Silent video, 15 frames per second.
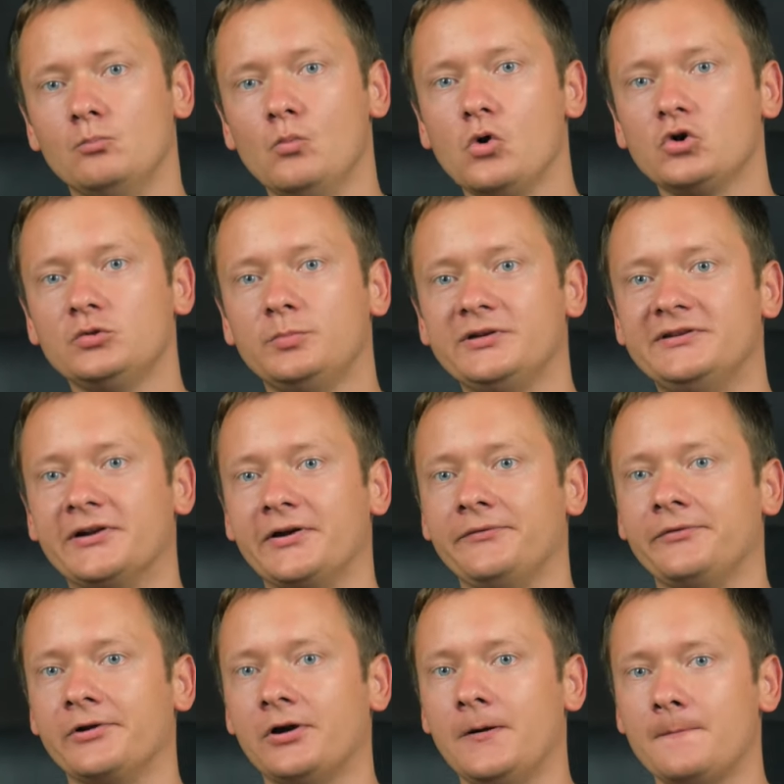могут быть
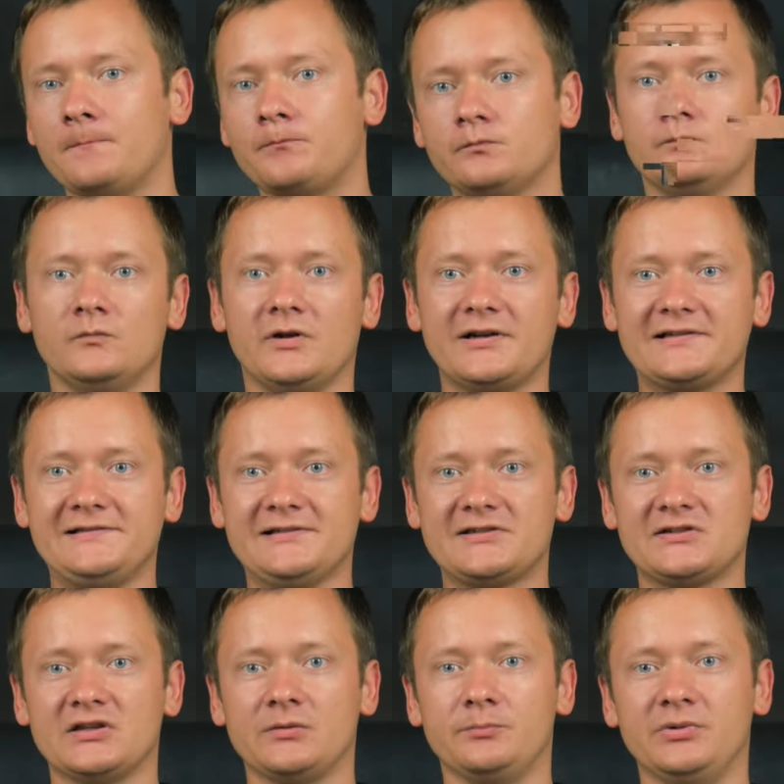драйвера,
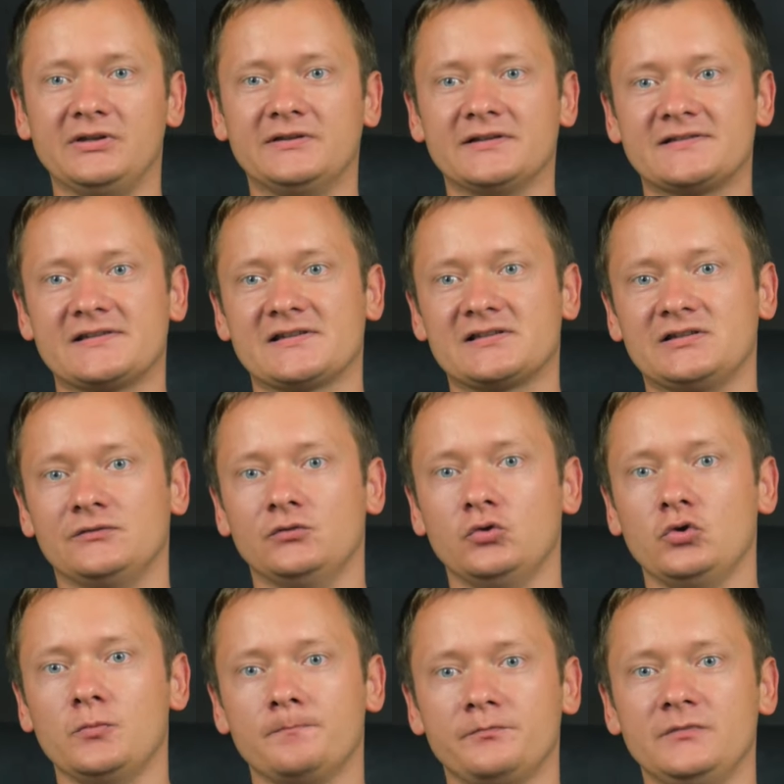различная битность
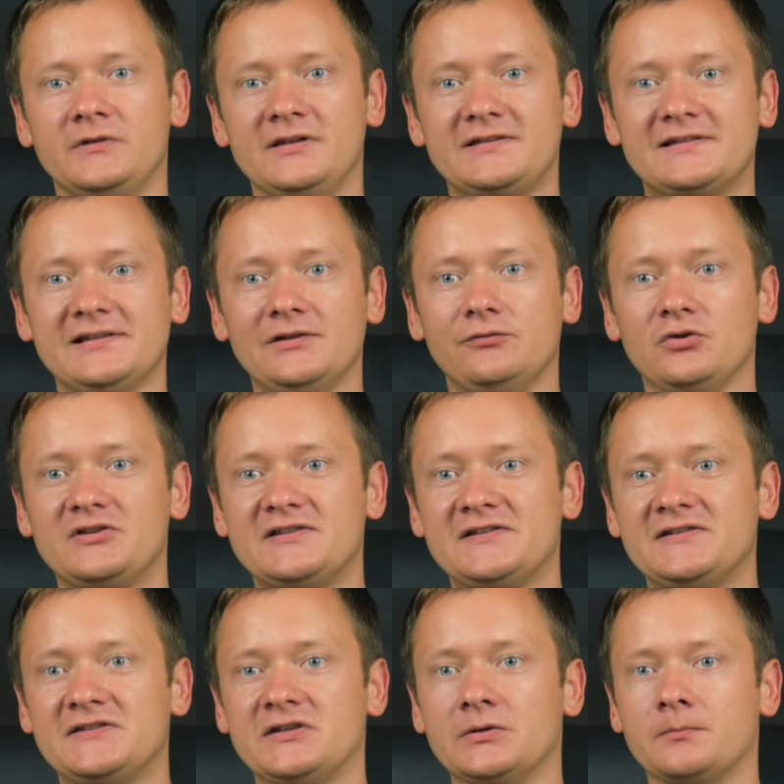основной и целевой
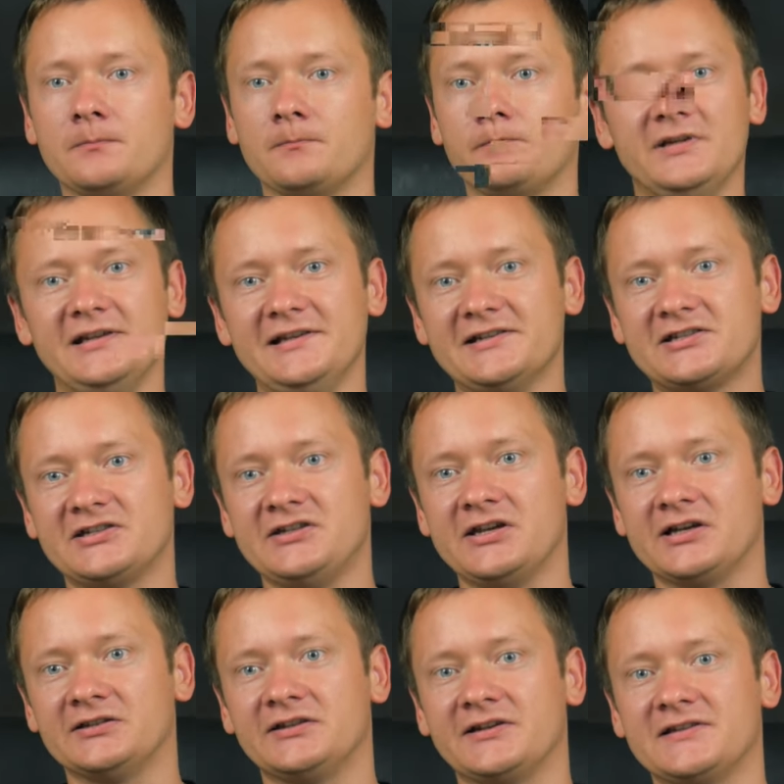систем, или же
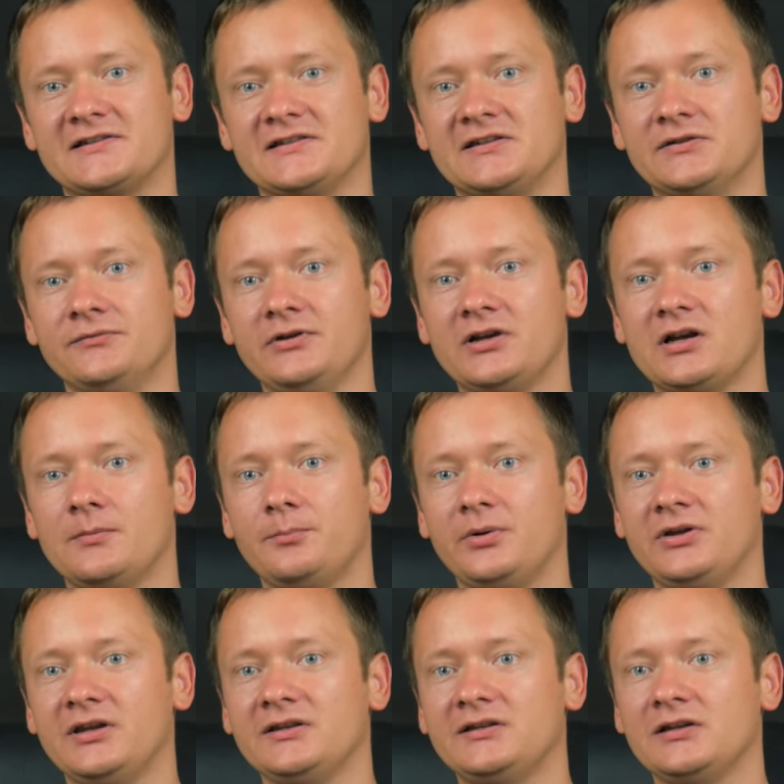некоторые сетевые
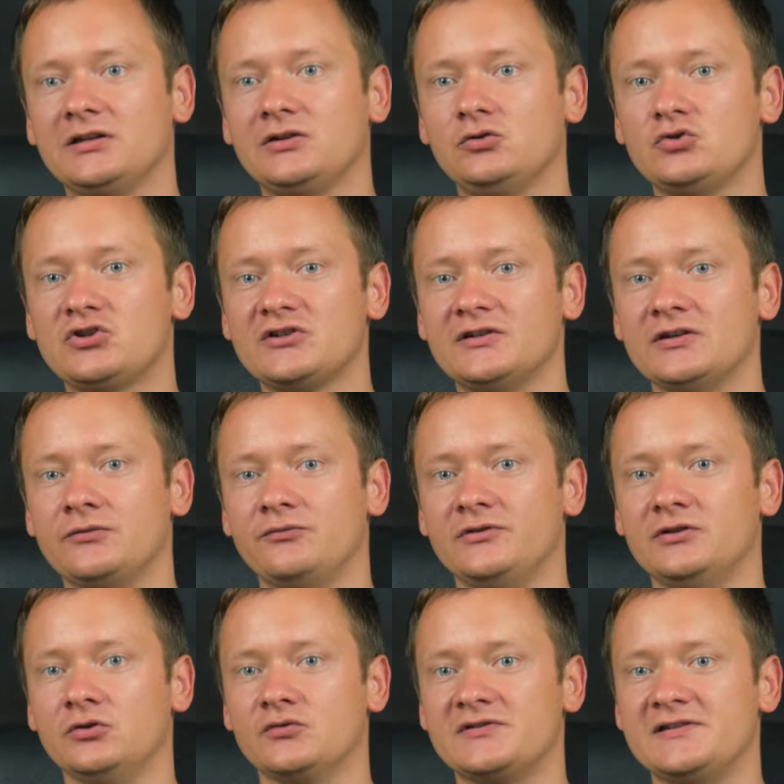компоненты отключены в
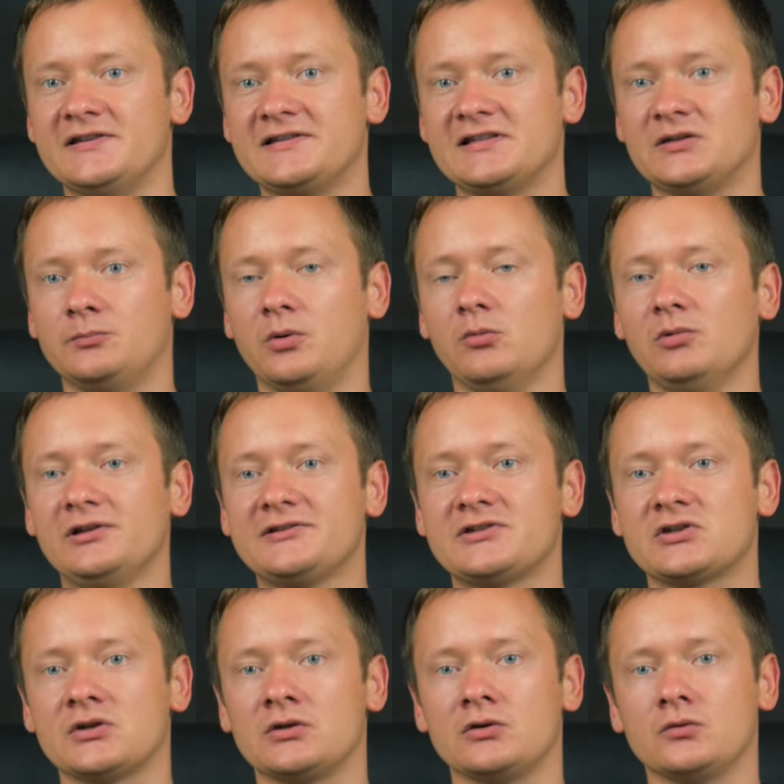Windows 10 по
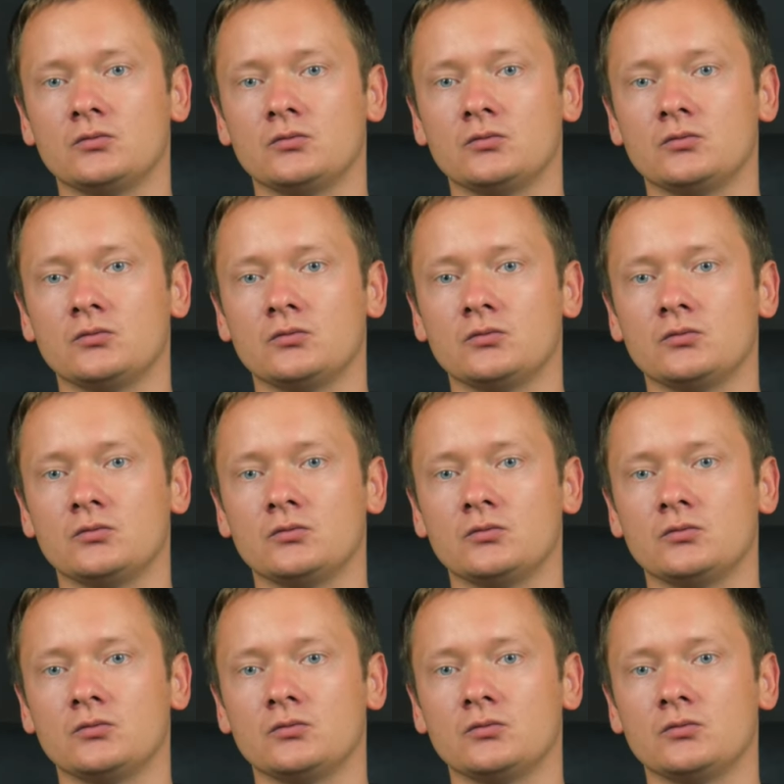умолчанию.